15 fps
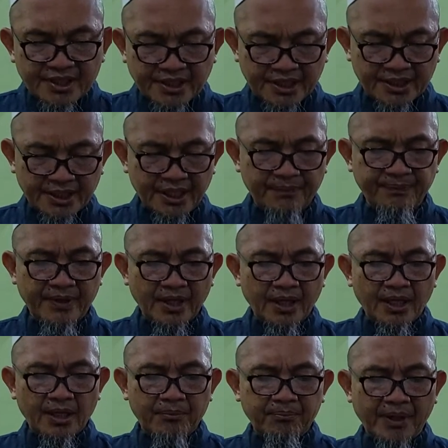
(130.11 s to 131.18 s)
Karena
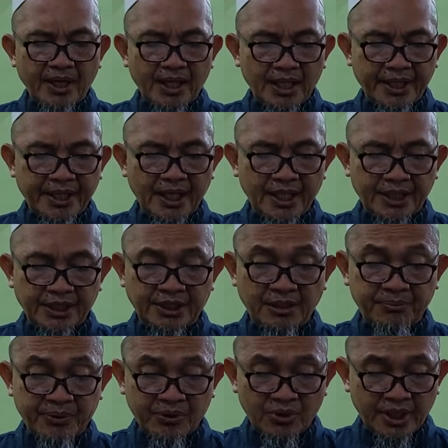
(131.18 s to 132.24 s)
pahala yang akan
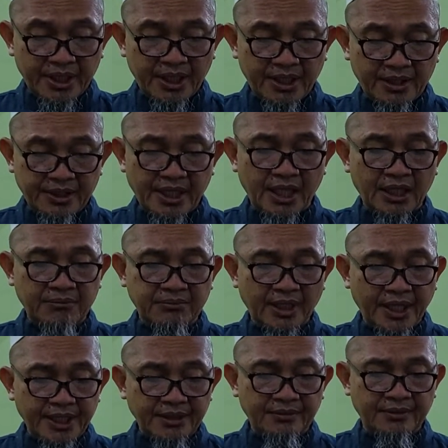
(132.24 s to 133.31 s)
kita peroleh di alam
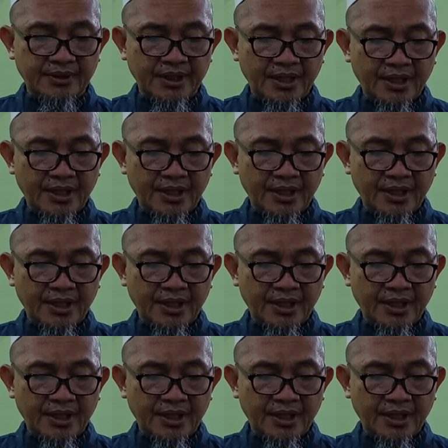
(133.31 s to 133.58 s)
lain